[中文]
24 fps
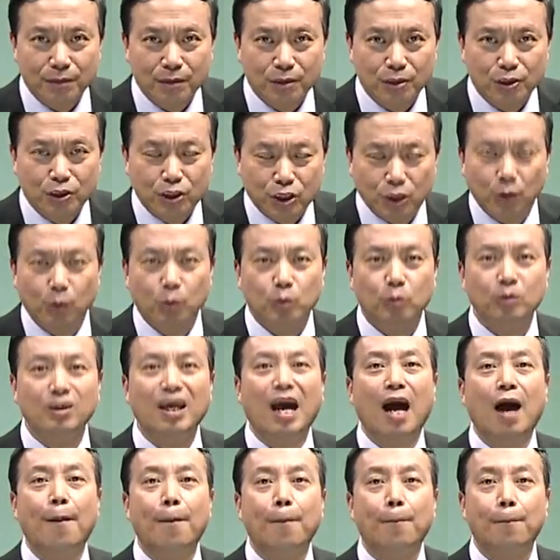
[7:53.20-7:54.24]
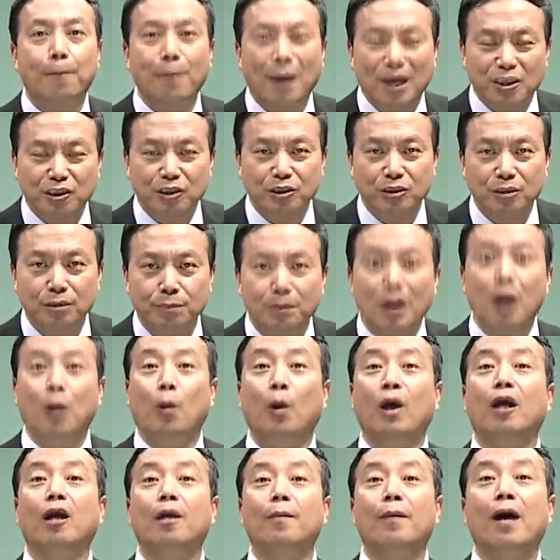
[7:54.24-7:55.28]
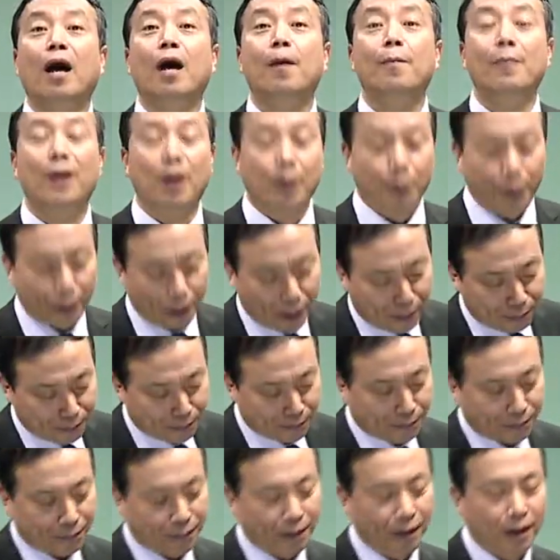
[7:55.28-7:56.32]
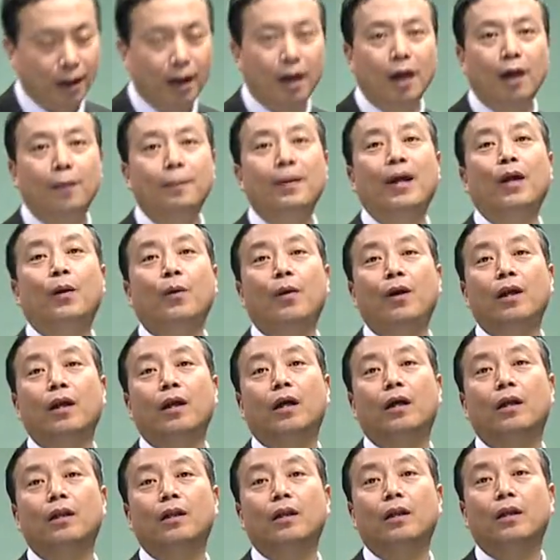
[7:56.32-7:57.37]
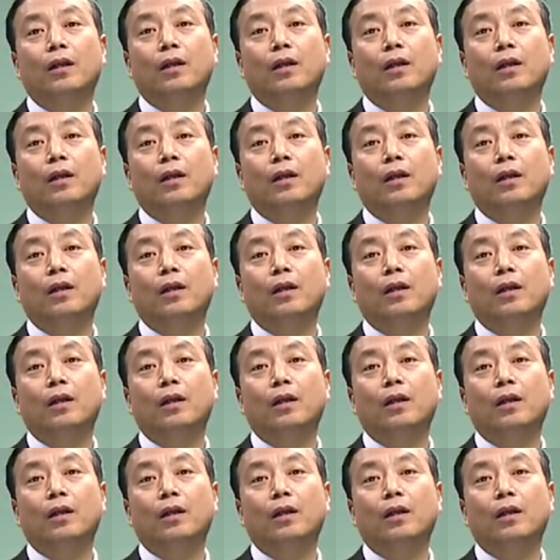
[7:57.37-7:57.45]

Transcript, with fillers: 售价八十，卖亏了吧？卖亏了，好，卖亏了。